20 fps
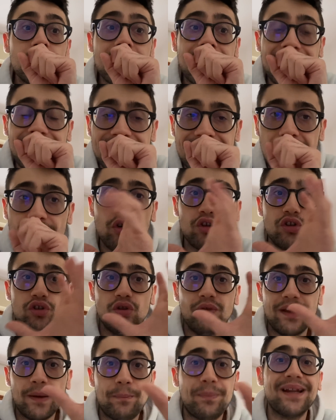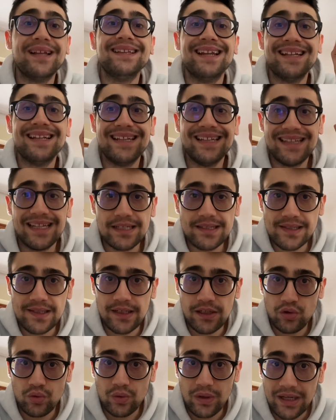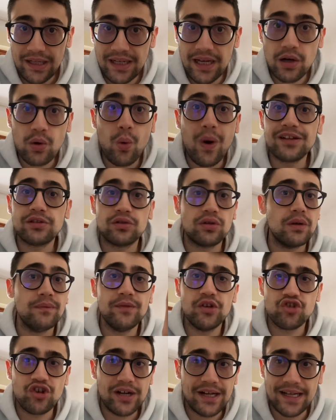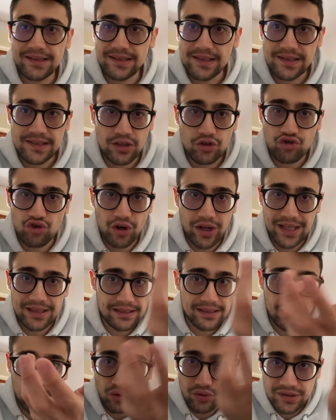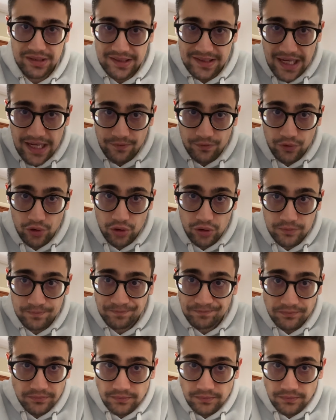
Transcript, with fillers: Credevo di dover prendere dei terzini di una linea a 4, invece ragazzi se giochi a 3 non ti servono.